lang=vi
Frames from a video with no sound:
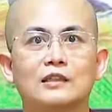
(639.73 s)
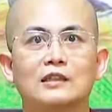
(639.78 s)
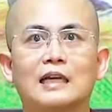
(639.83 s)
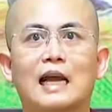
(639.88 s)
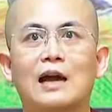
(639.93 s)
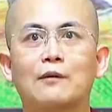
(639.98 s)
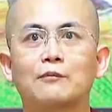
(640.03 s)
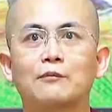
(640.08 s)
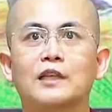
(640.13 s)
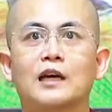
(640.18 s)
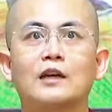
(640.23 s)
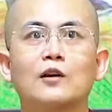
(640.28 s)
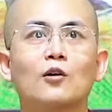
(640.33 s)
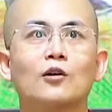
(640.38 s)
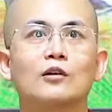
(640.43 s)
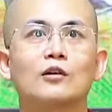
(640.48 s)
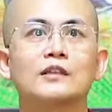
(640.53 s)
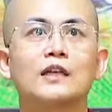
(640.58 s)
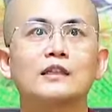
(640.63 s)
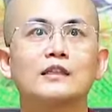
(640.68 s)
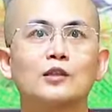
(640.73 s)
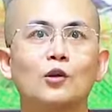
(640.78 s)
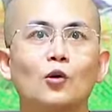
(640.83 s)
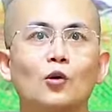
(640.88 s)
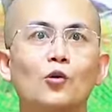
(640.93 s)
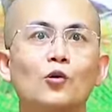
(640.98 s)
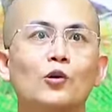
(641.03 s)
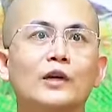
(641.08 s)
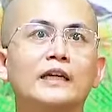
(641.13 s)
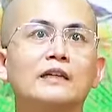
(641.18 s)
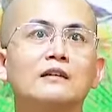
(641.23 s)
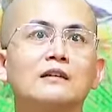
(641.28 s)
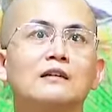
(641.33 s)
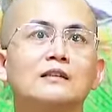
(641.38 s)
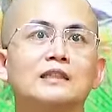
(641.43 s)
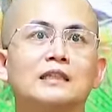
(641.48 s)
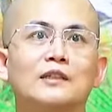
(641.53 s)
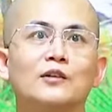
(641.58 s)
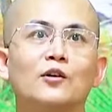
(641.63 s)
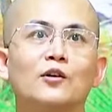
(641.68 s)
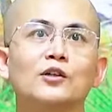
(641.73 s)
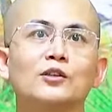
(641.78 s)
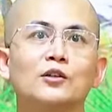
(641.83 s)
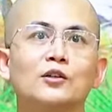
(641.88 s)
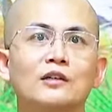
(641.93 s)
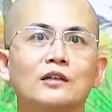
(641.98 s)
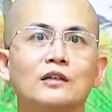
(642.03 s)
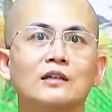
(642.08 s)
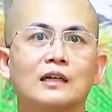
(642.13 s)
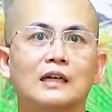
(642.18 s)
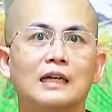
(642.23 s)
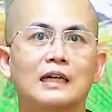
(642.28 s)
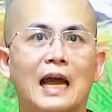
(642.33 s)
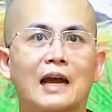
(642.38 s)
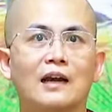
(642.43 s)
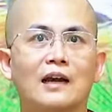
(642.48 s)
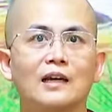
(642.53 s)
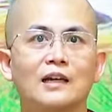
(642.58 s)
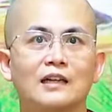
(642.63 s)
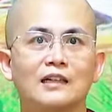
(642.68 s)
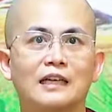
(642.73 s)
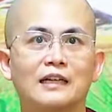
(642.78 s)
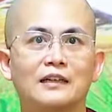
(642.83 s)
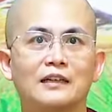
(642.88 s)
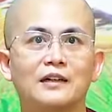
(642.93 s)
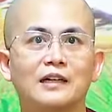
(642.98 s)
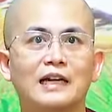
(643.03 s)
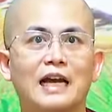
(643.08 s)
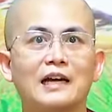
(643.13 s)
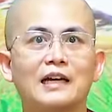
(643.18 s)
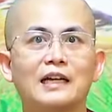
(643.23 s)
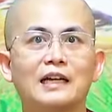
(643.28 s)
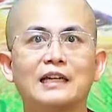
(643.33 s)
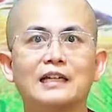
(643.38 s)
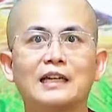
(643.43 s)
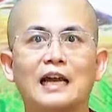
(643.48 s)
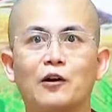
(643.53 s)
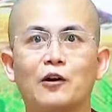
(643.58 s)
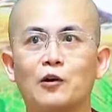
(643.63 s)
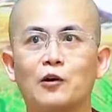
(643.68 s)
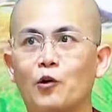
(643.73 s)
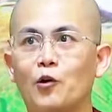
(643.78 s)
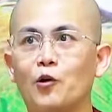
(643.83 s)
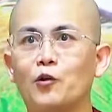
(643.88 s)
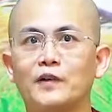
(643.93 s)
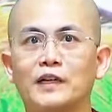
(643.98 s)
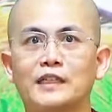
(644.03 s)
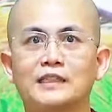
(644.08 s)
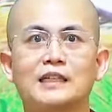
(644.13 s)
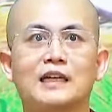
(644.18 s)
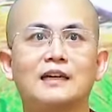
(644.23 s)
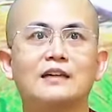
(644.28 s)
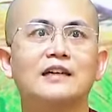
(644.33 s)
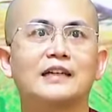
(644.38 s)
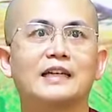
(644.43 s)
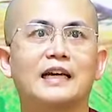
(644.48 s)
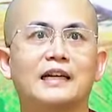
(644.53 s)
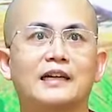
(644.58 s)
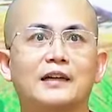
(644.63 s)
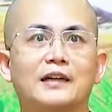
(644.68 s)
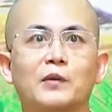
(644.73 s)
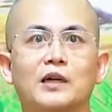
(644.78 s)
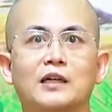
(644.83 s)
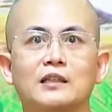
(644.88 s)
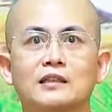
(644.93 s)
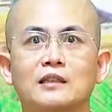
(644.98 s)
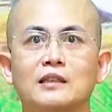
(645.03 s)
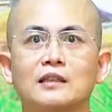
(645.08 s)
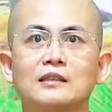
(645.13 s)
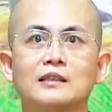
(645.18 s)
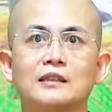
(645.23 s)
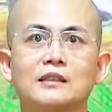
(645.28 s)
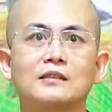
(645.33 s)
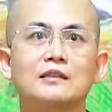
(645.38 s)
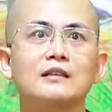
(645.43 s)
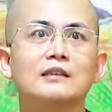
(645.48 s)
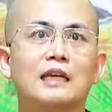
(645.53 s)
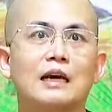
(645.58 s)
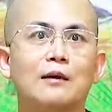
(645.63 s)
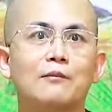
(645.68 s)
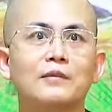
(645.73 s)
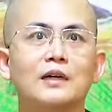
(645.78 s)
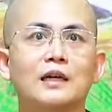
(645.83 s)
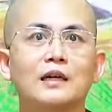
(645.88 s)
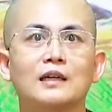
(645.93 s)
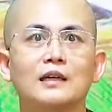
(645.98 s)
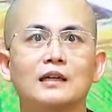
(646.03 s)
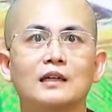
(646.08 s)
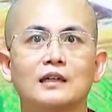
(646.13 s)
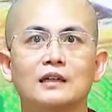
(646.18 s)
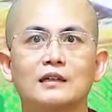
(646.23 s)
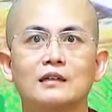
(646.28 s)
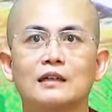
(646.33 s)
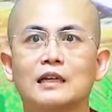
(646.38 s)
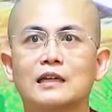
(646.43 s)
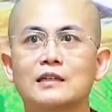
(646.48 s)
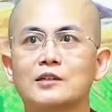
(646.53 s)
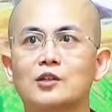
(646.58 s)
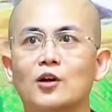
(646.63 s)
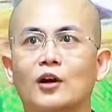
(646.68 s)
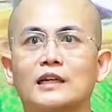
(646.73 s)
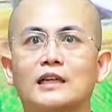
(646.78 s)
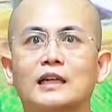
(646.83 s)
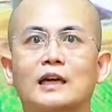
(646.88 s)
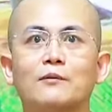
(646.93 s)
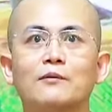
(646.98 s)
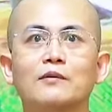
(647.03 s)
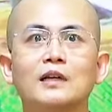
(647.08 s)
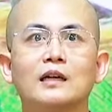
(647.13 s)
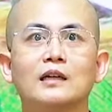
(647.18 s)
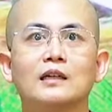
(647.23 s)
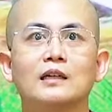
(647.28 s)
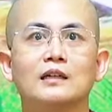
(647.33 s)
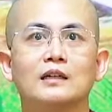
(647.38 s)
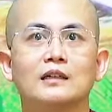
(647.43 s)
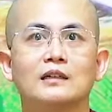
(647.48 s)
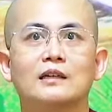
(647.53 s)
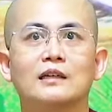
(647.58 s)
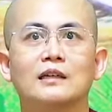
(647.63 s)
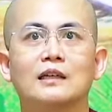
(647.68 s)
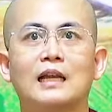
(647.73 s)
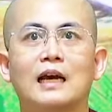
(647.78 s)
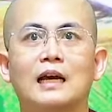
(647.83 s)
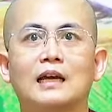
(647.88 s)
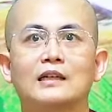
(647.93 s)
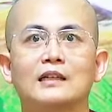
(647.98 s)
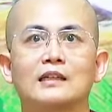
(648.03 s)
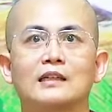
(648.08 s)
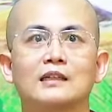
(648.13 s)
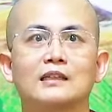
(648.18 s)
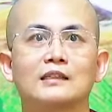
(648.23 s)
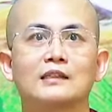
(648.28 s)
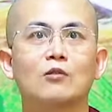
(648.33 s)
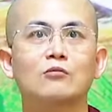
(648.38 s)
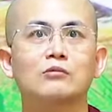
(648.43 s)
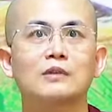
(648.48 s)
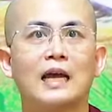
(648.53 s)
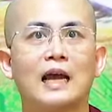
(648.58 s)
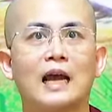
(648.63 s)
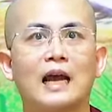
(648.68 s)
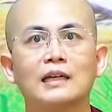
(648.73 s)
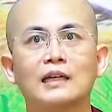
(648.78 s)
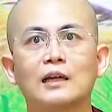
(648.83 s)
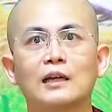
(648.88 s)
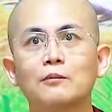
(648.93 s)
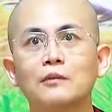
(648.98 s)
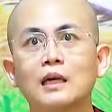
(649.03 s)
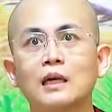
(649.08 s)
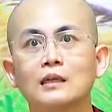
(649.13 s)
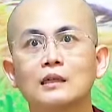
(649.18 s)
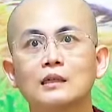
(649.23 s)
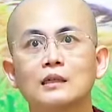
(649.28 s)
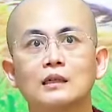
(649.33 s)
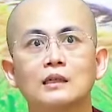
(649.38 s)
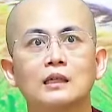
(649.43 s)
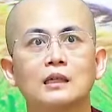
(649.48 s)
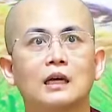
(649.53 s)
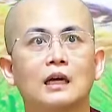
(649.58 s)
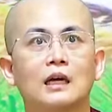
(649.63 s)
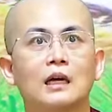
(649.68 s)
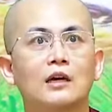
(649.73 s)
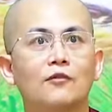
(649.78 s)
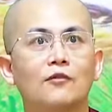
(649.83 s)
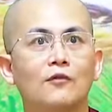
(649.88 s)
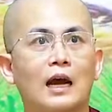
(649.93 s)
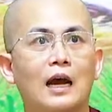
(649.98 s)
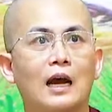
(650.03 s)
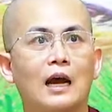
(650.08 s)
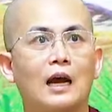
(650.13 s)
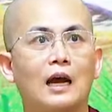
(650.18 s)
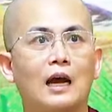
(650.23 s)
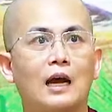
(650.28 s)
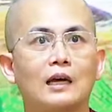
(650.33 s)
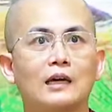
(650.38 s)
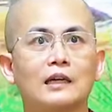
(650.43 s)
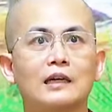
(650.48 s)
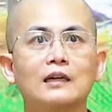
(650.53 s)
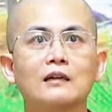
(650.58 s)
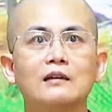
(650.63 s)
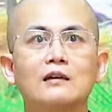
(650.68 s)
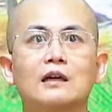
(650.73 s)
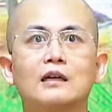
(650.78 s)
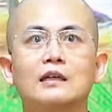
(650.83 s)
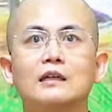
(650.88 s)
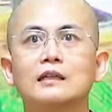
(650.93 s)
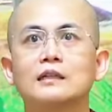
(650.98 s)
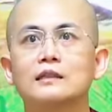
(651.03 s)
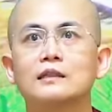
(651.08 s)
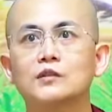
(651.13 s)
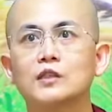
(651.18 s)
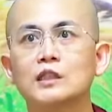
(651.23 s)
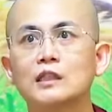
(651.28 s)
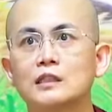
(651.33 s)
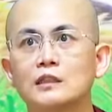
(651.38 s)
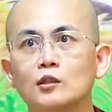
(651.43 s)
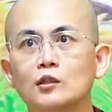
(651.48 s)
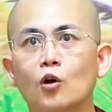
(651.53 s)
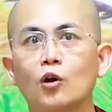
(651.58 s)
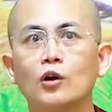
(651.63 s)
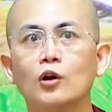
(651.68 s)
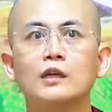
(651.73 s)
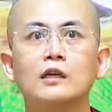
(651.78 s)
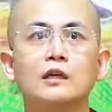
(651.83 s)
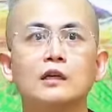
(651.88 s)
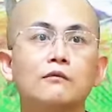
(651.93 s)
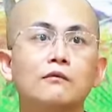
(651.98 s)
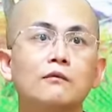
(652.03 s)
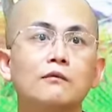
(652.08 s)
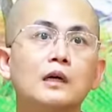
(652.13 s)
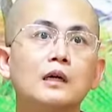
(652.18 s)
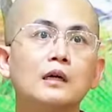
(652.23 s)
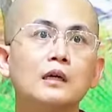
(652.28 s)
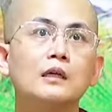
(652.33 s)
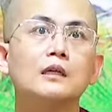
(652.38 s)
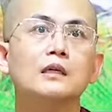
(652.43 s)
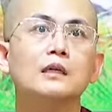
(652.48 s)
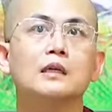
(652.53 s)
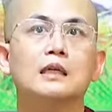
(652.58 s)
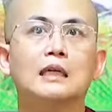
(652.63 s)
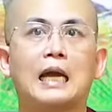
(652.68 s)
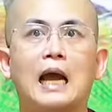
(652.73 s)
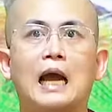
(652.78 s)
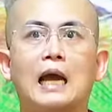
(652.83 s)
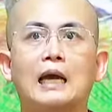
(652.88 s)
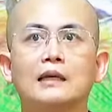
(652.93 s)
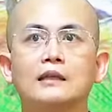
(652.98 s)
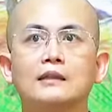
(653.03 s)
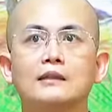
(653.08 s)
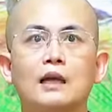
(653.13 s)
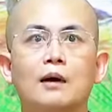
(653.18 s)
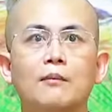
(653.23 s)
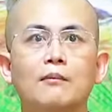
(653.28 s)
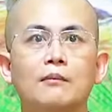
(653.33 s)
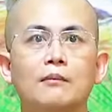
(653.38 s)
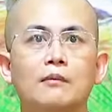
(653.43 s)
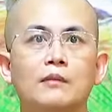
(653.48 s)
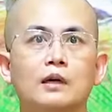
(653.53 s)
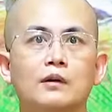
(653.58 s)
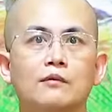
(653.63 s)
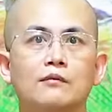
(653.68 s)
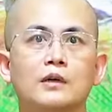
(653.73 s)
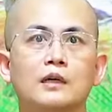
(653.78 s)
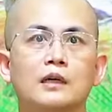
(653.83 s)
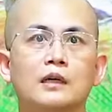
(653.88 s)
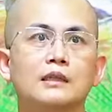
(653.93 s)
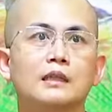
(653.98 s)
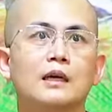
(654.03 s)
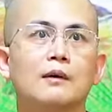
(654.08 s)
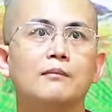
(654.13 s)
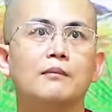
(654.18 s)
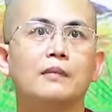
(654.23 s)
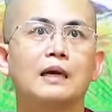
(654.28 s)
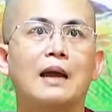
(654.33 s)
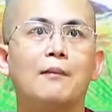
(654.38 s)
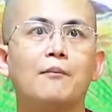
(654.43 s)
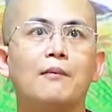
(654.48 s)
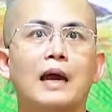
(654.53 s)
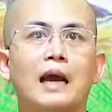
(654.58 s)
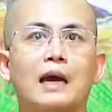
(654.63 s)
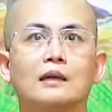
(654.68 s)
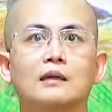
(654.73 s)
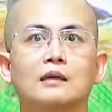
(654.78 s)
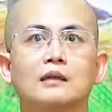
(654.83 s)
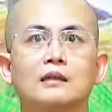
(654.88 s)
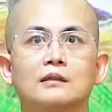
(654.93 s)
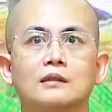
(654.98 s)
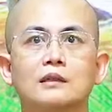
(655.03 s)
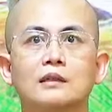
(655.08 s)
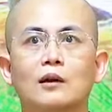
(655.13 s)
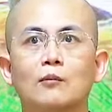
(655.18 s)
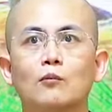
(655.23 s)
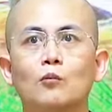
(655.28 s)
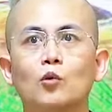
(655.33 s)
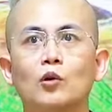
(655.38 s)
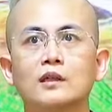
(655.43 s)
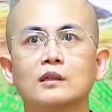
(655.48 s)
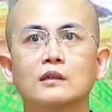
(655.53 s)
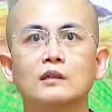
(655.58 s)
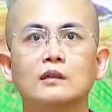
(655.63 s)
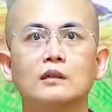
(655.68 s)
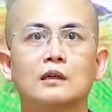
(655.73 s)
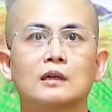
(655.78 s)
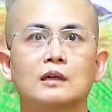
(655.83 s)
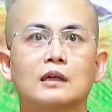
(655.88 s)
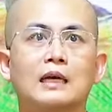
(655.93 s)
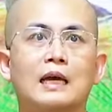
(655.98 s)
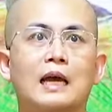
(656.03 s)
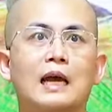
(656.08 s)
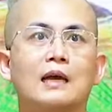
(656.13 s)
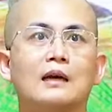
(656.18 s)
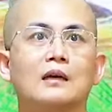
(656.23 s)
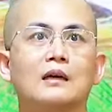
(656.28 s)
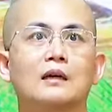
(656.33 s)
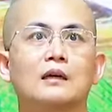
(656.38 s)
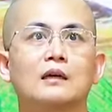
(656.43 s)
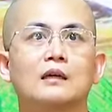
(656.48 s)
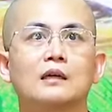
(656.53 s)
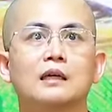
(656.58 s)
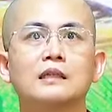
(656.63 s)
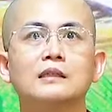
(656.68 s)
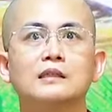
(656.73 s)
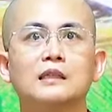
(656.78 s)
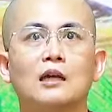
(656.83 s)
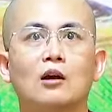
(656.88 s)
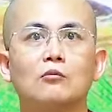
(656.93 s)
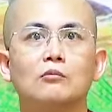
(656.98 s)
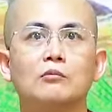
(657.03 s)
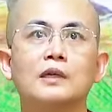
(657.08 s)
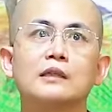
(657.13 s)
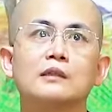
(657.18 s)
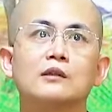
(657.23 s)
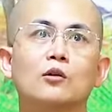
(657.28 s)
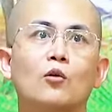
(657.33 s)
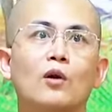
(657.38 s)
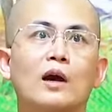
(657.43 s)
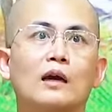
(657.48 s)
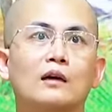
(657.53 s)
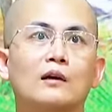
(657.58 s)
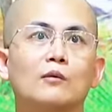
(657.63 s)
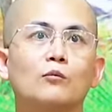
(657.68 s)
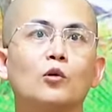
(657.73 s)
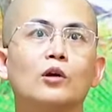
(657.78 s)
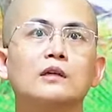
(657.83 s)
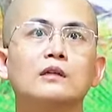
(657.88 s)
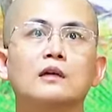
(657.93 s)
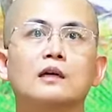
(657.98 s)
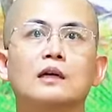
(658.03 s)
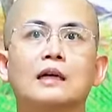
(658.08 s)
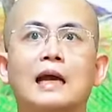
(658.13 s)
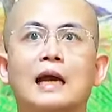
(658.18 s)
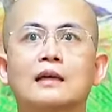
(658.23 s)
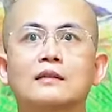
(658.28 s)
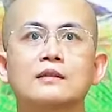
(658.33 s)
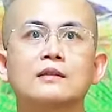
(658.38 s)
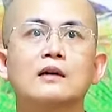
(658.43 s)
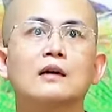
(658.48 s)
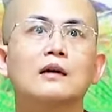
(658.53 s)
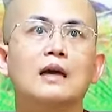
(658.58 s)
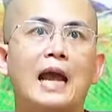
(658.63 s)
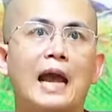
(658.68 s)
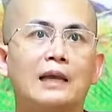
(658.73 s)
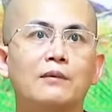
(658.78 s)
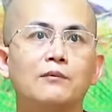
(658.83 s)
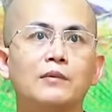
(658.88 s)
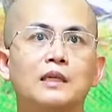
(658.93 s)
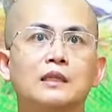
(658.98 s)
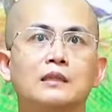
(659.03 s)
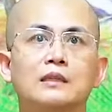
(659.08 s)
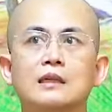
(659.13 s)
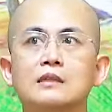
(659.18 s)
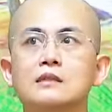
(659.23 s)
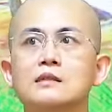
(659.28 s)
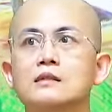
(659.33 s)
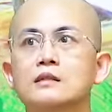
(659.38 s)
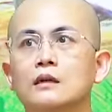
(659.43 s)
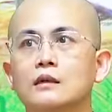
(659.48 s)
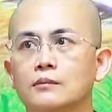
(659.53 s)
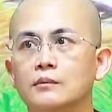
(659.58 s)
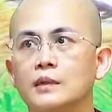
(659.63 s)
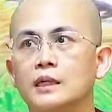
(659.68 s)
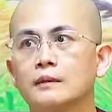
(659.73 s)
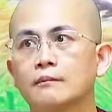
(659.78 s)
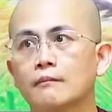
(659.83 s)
cảm thấy thích thú khi được chỉ lỗi cho người khác để người khác nghĩ rằng ồ vậy chắc người này là bậc thiện trí thức lắm đây người này giỏi lắm đây người này thông thái lắm đây ờ, và cái người chỉ lỗi với cái tâm với cái tâm ngã mạn tức là muốn người khác kính trọng mình hoặc là muốn người khác sợ hãi mình kính sợ mình